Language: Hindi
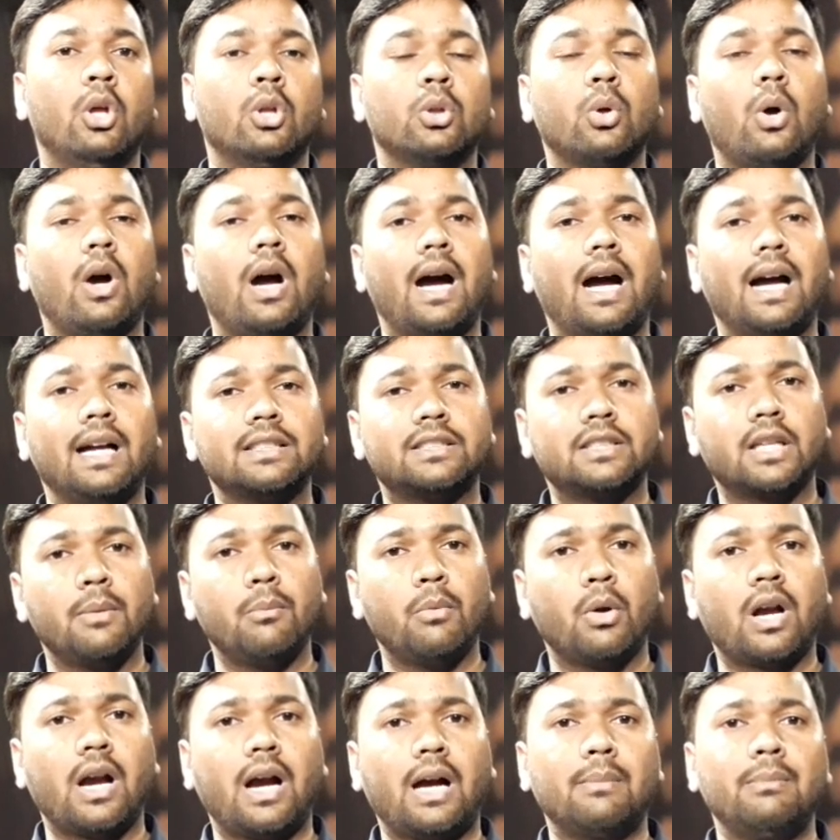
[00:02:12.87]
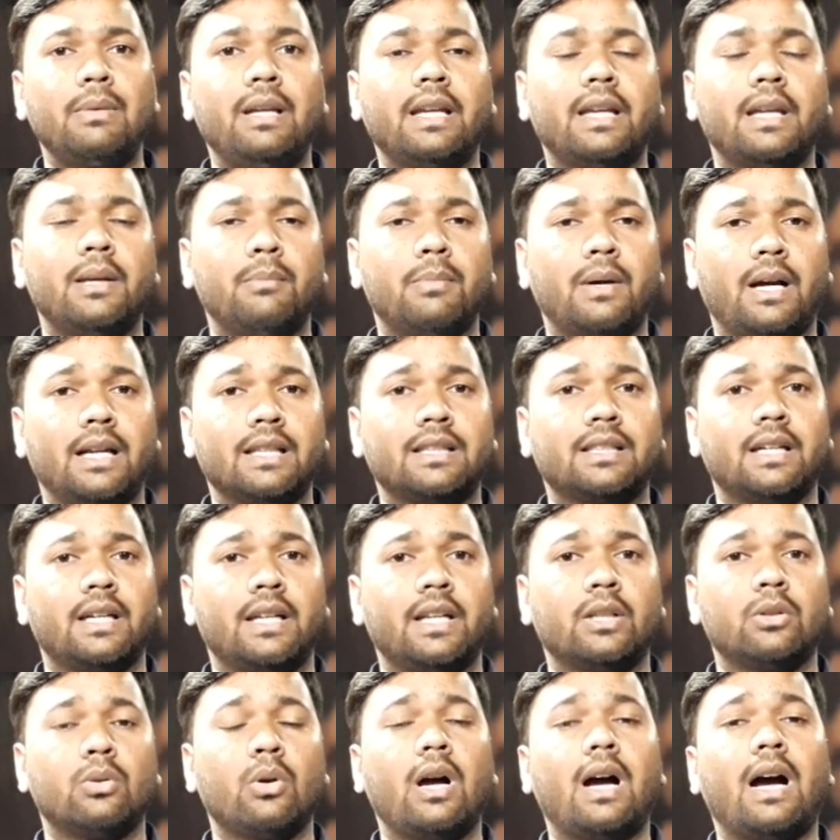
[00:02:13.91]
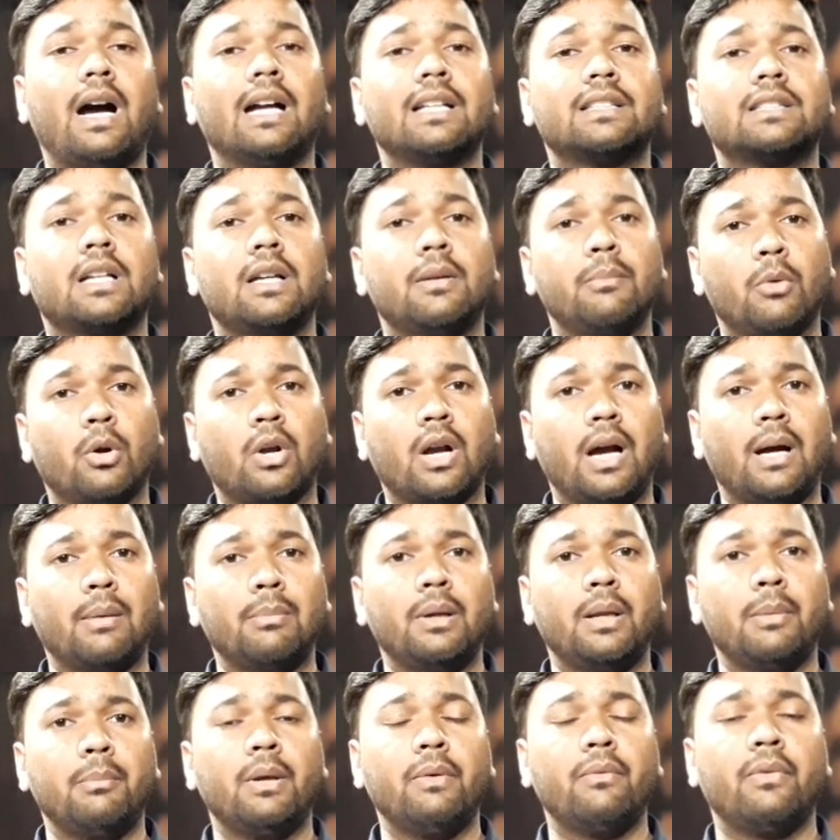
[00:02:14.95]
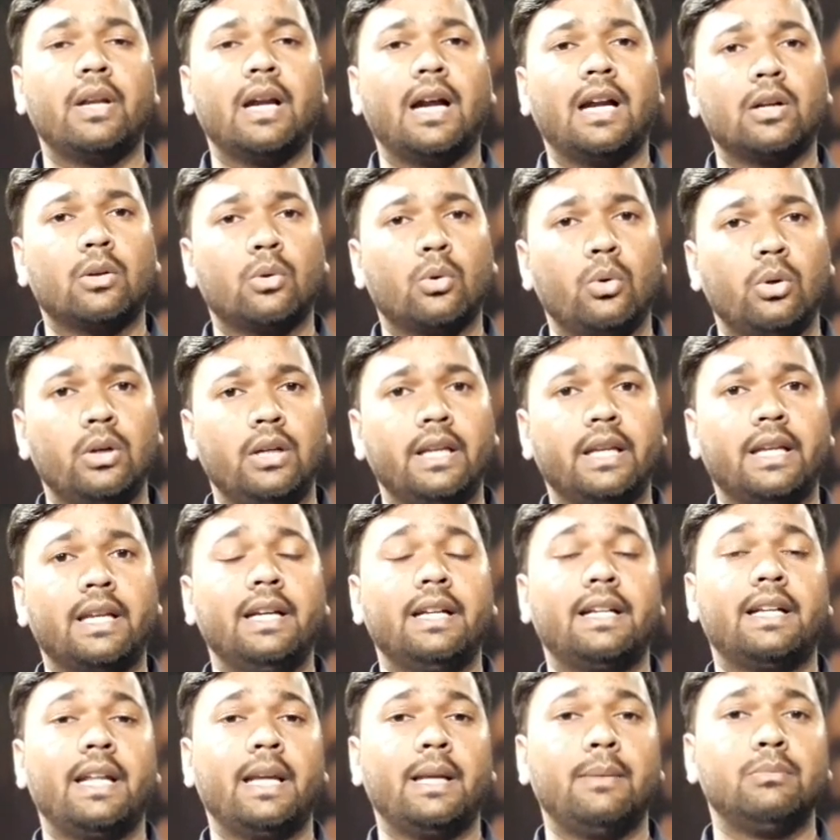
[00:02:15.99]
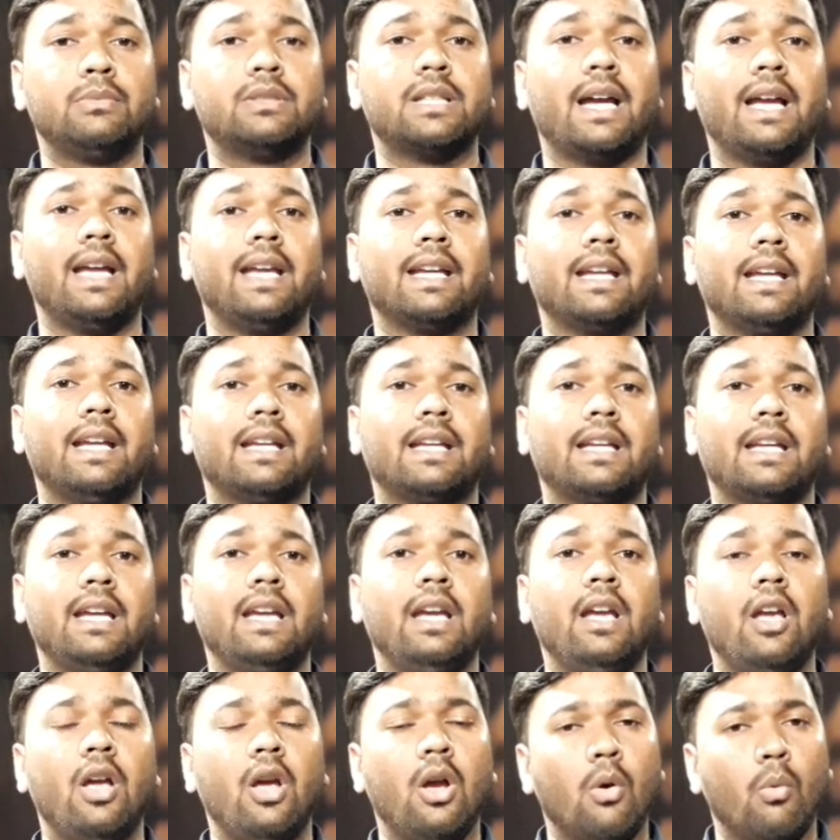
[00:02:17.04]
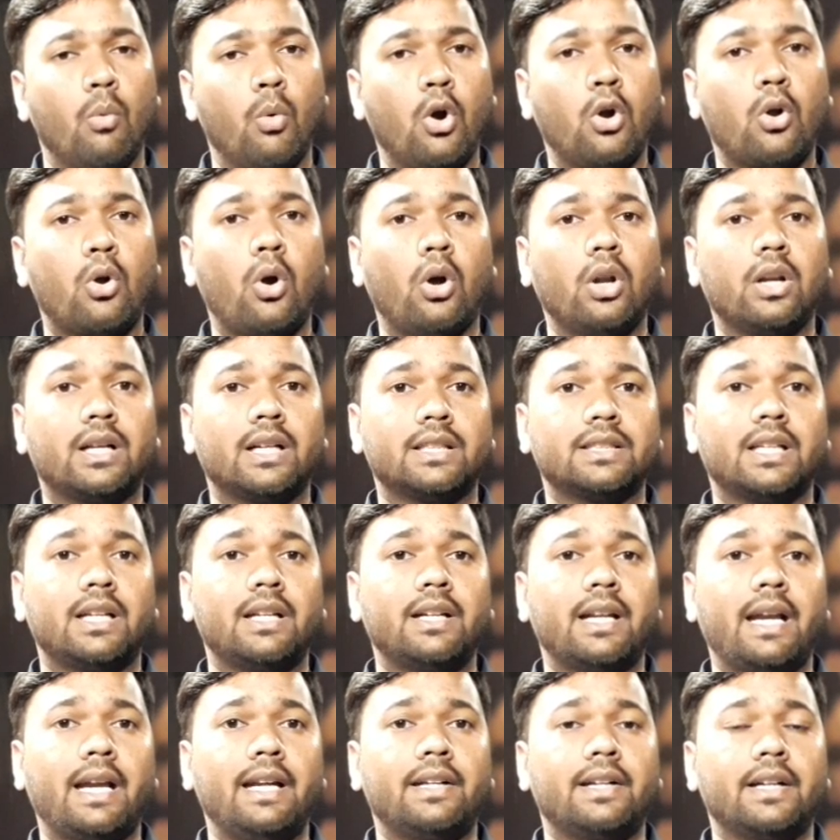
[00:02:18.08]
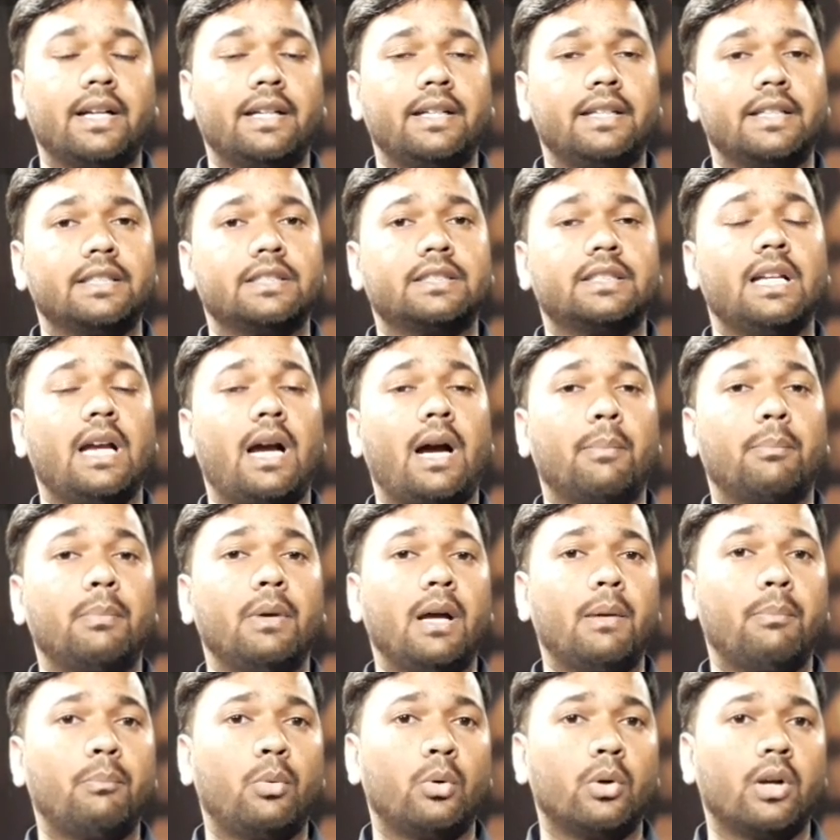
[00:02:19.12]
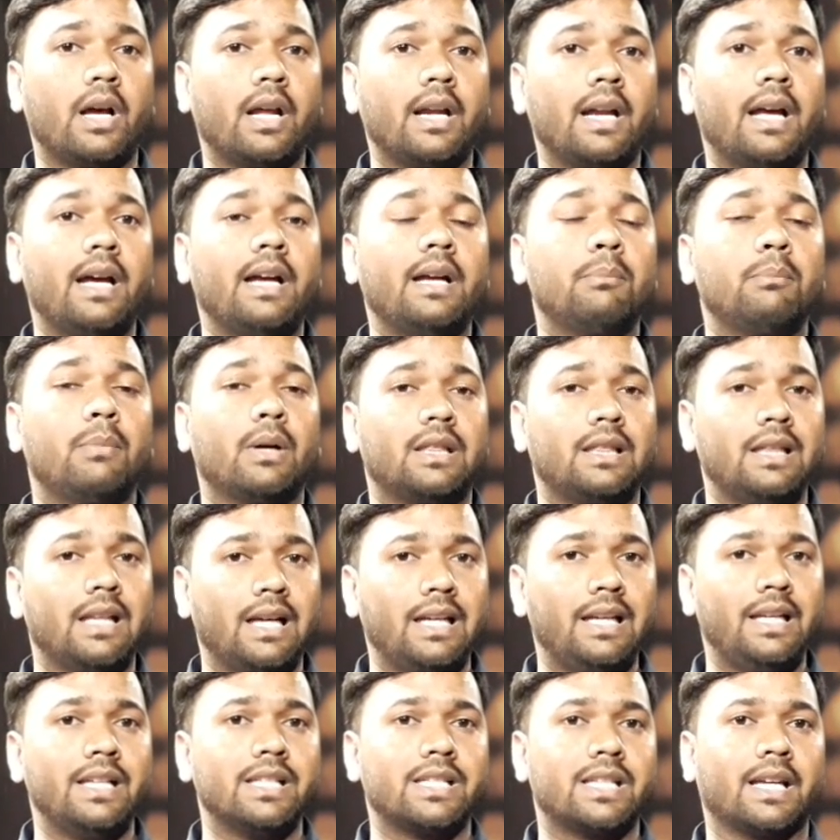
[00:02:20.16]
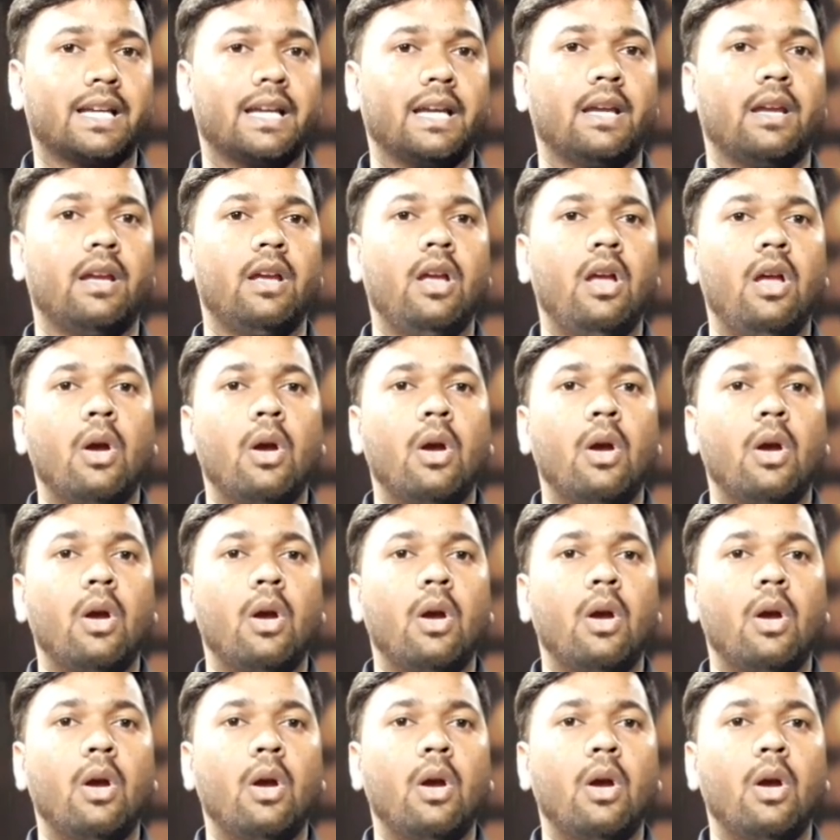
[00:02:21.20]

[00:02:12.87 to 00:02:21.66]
तो आज के मुकाबले की बात करें तो आज के मुकाबले में विराट कोहली की टीम चाहेगी कि वो कोलकाता नाइट राइडर्स से अपना पुराना बदला ले सके